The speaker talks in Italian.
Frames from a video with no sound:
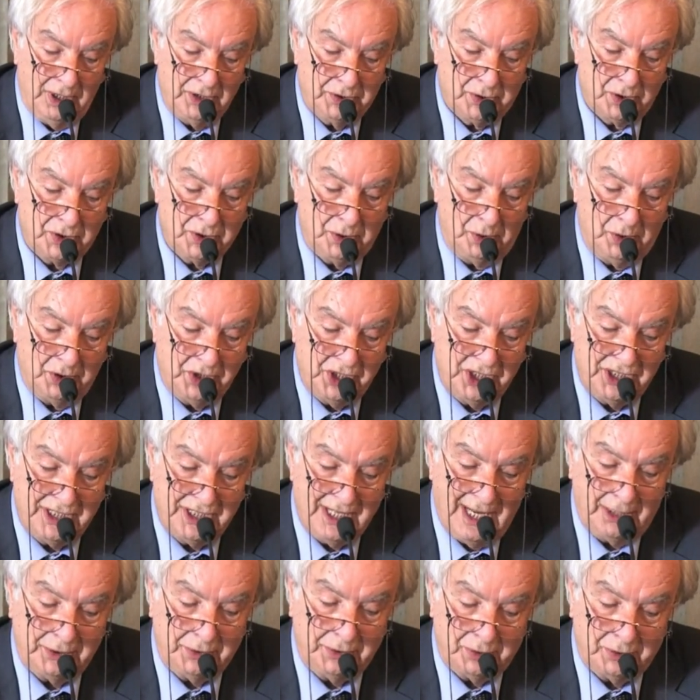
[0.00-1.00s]
i
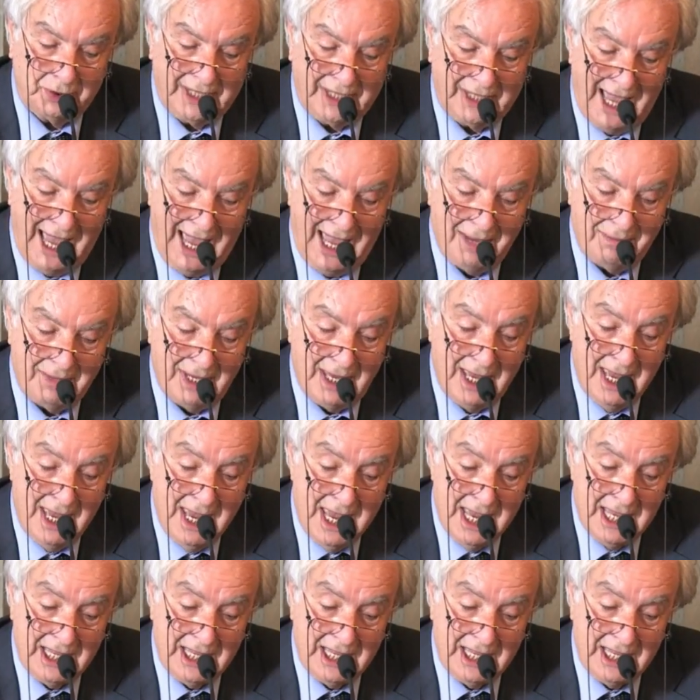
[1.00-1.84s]
sociologisti della Durkheim